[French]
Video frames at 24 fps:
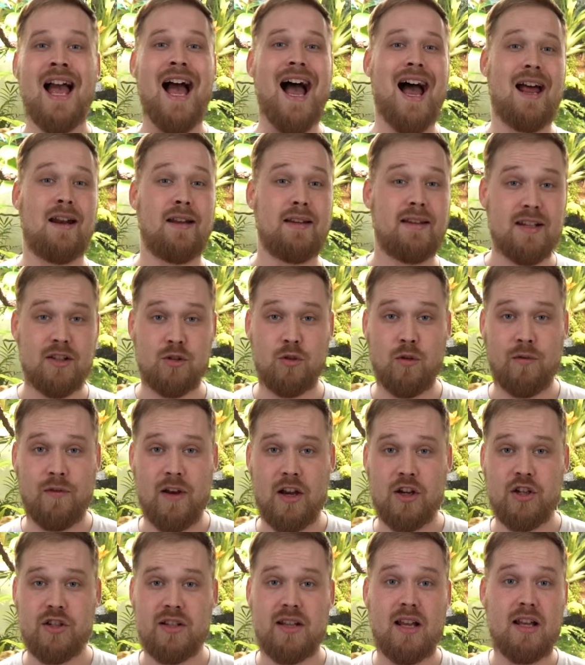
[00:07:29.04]
À l'état
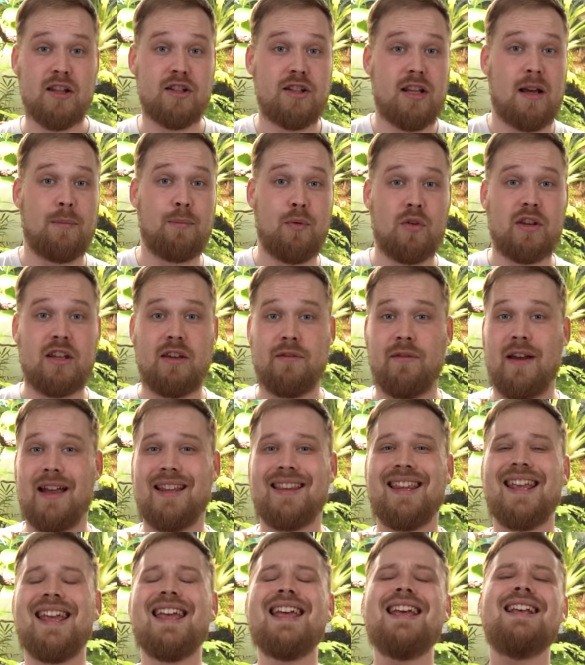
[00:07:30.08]
sauvage, c'est un serpent qui va
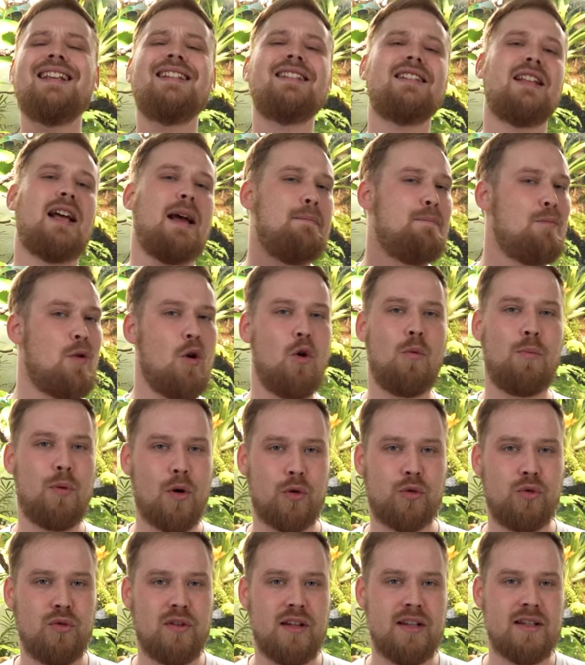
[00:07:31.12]
être extrêmement
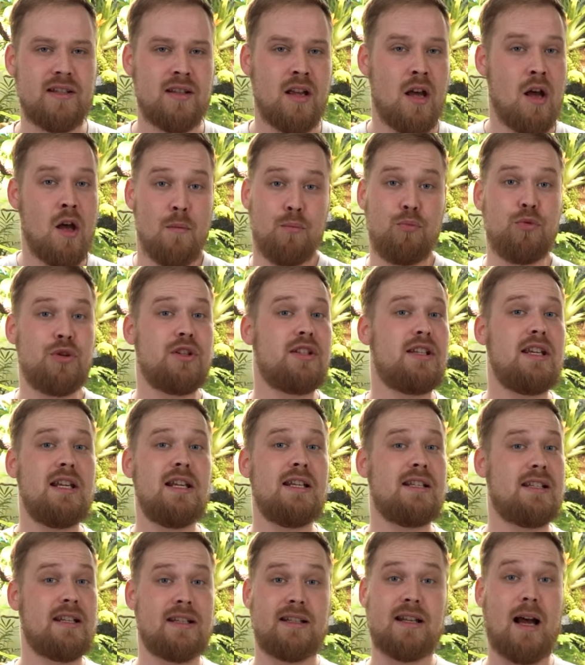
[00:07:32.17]
opportuniste puisqu'il
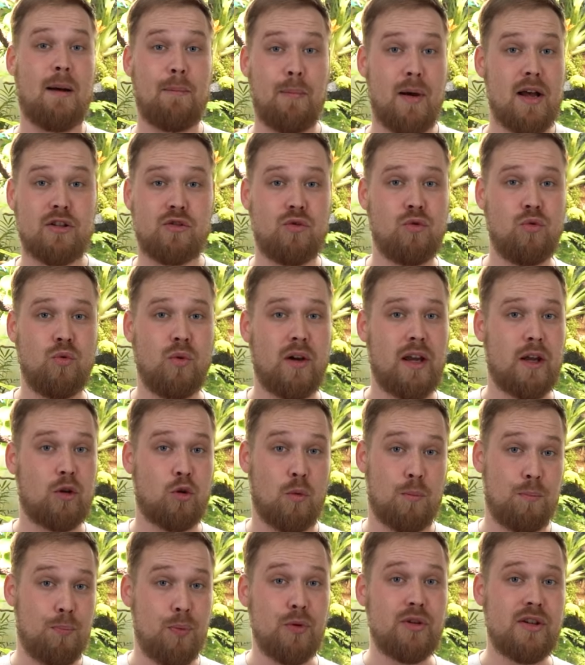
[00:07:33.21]
n'existera pas à se nourrir de
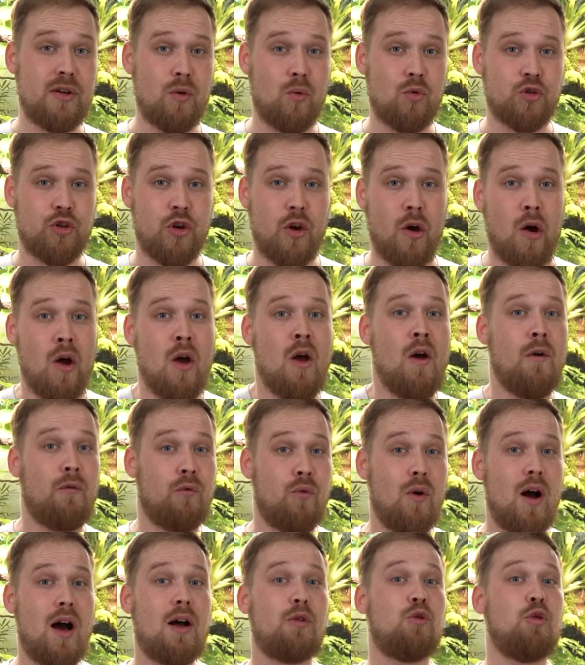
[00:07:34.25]
petits rongeurs,
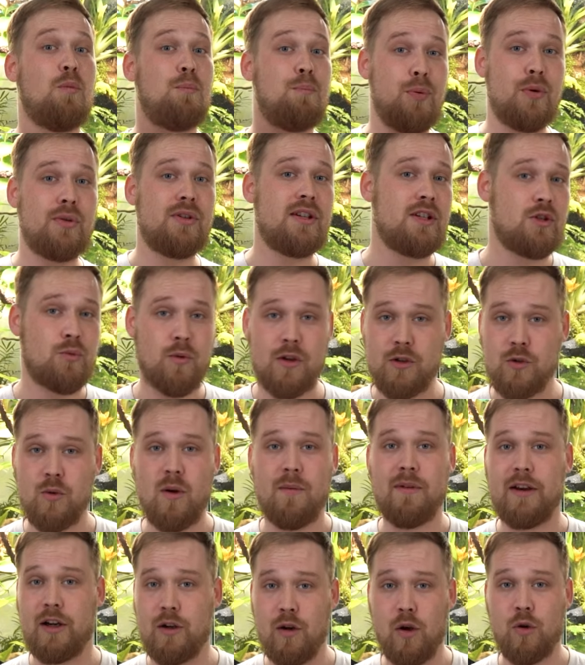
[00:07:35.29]
voire de petits oiseaux
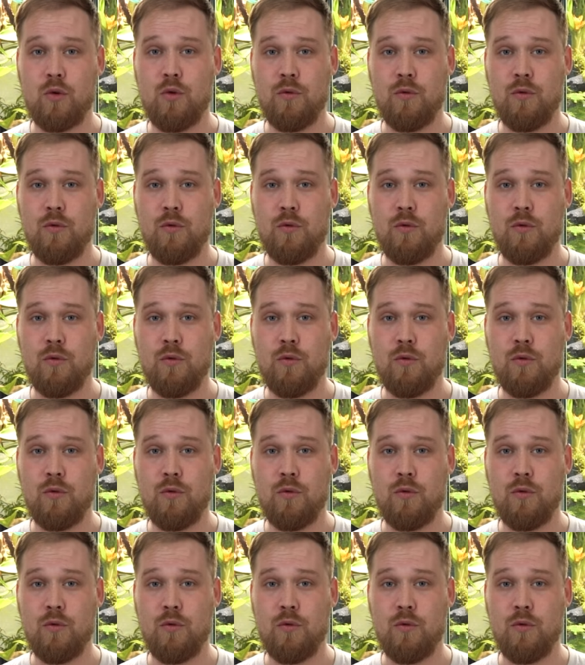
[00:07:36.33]
avec leur